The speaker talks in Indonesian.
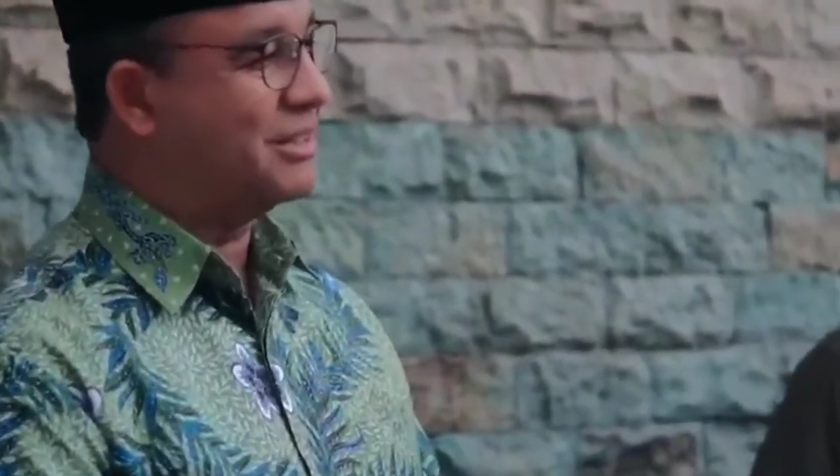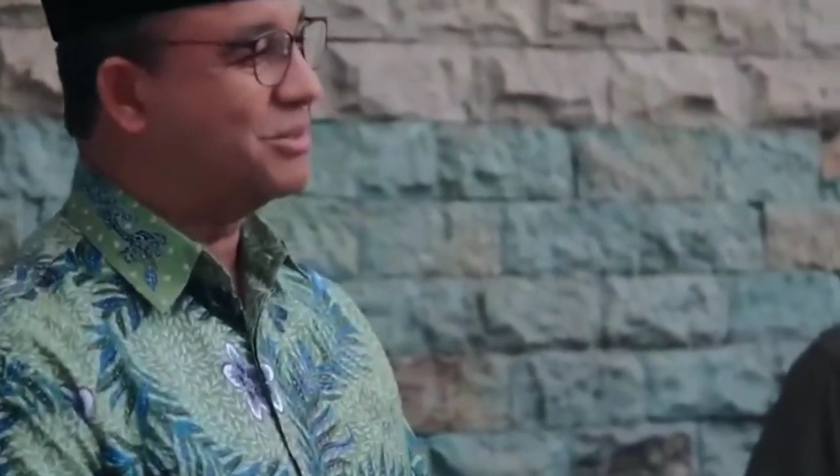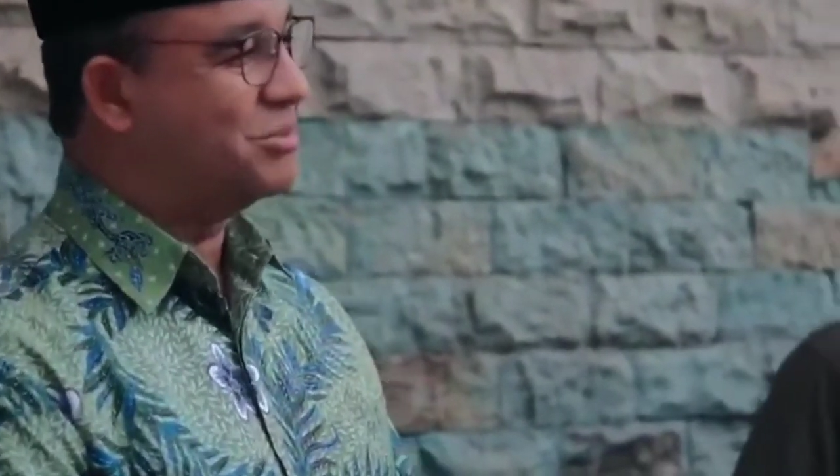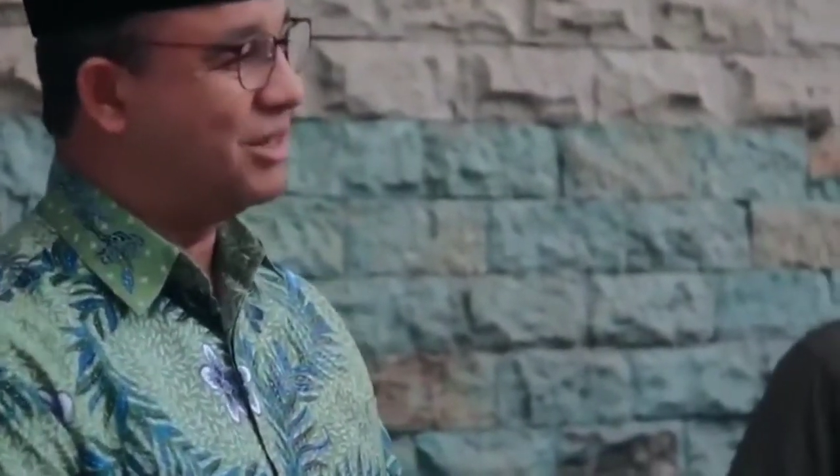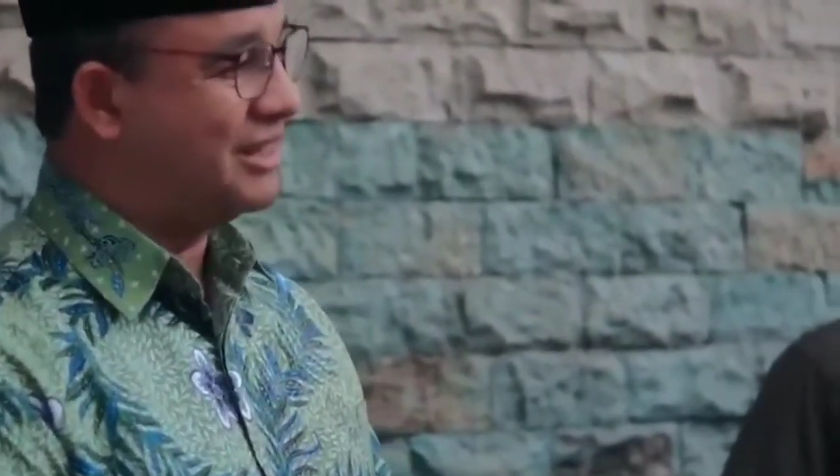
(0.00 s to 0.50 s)

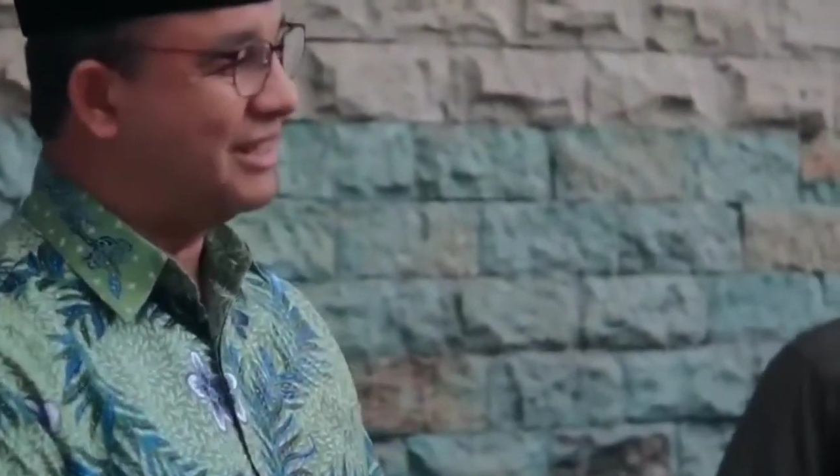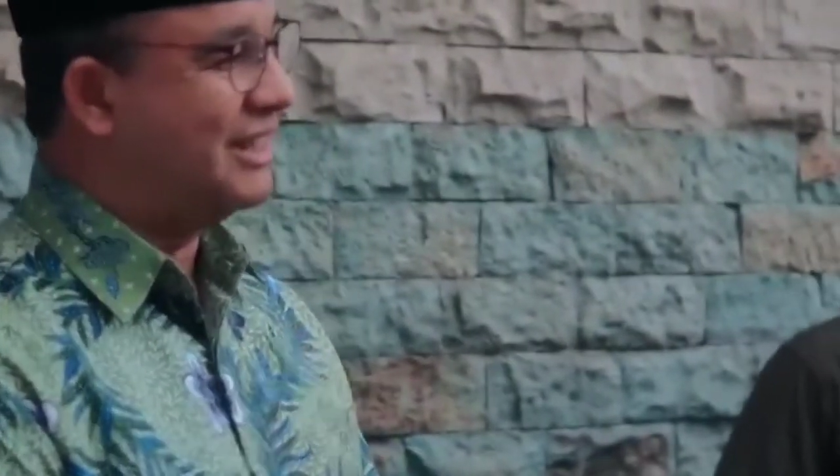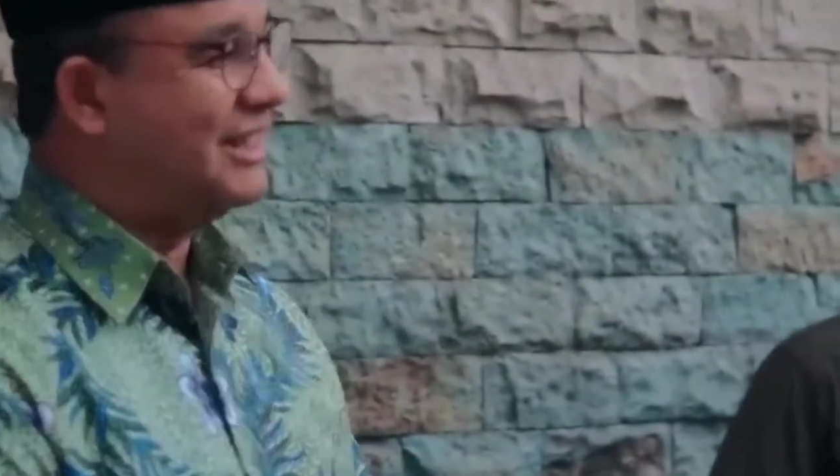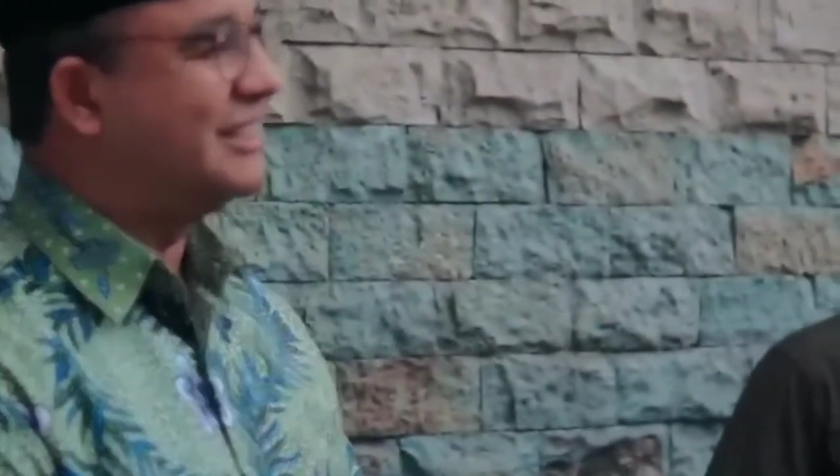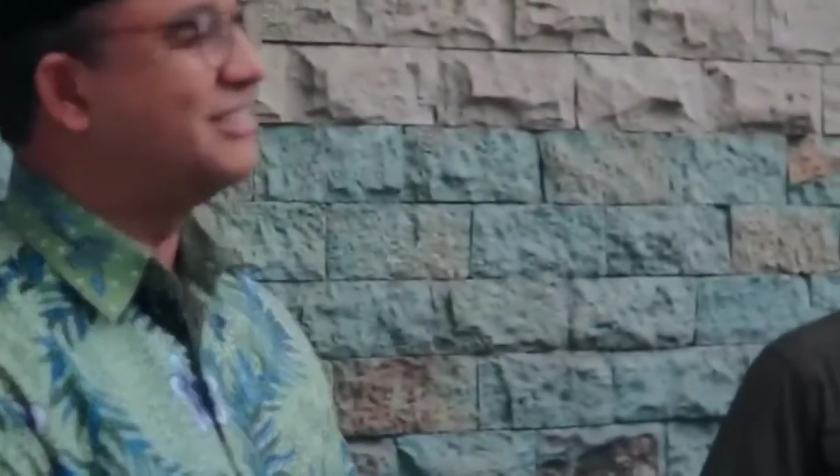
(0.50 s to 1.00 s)
Beliau
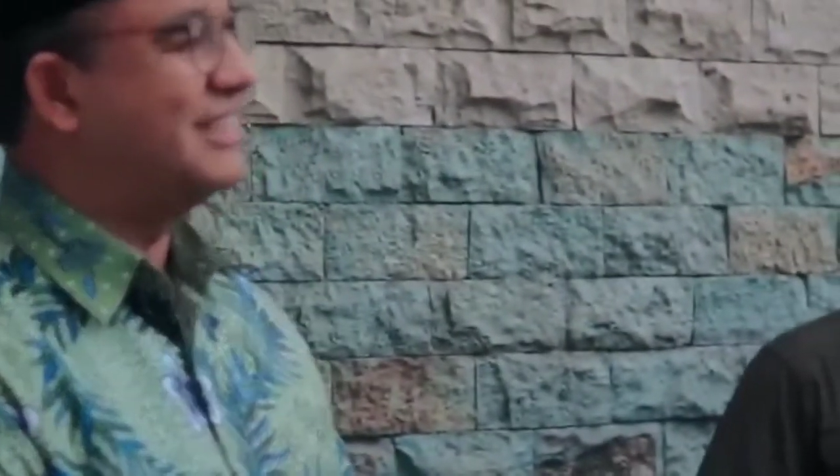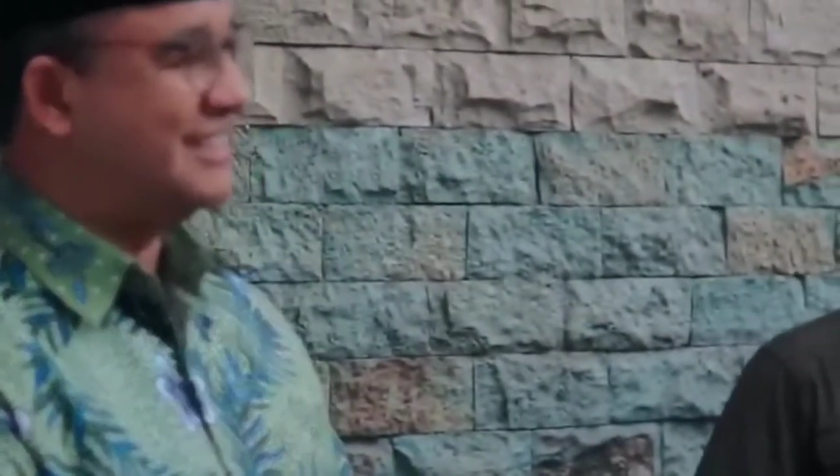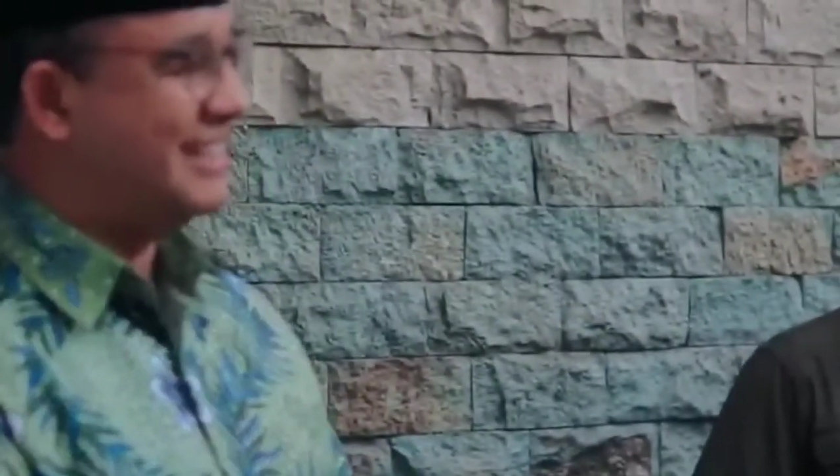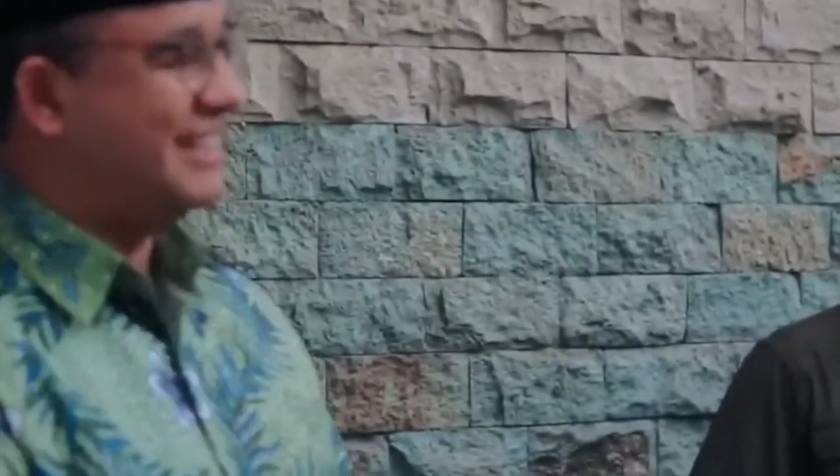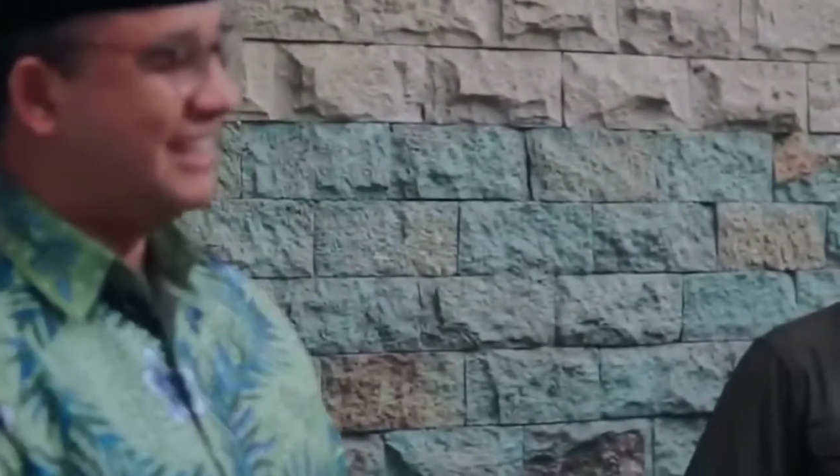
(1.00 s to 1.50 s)
pernah
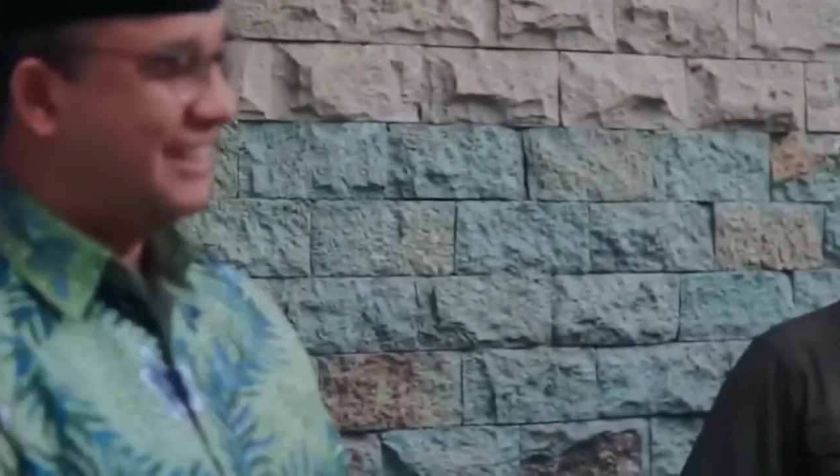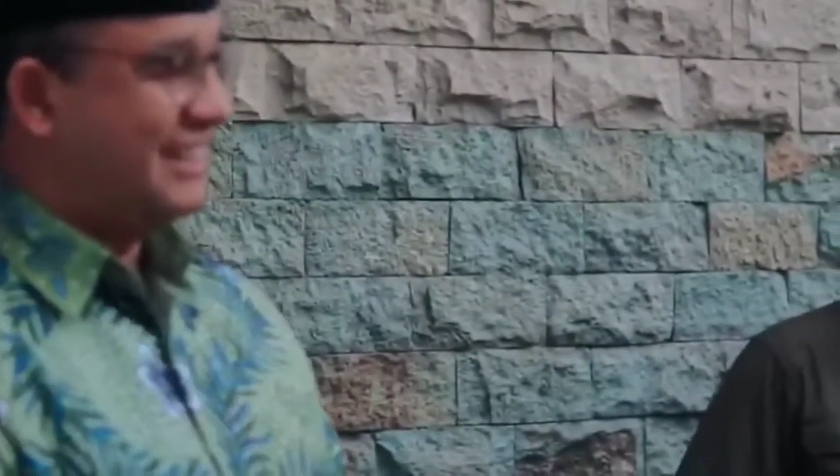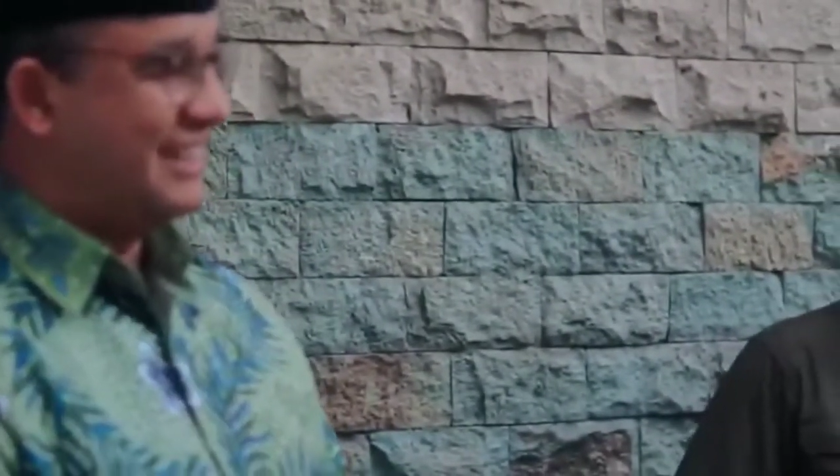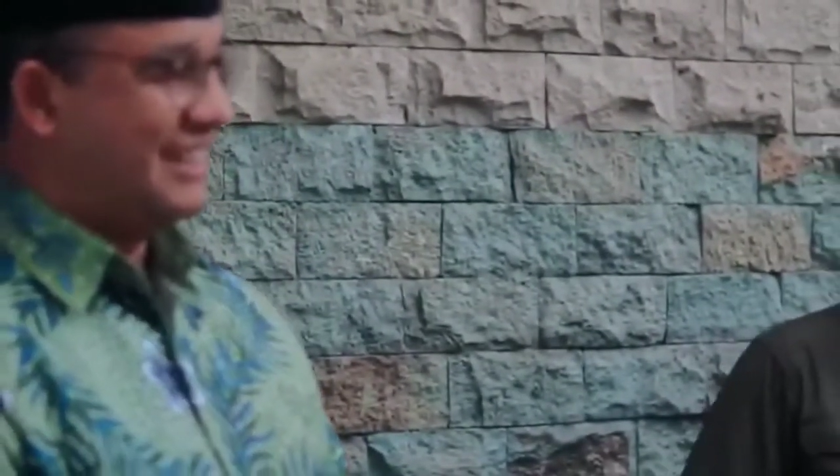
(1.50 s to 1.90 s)
menjabat sebagai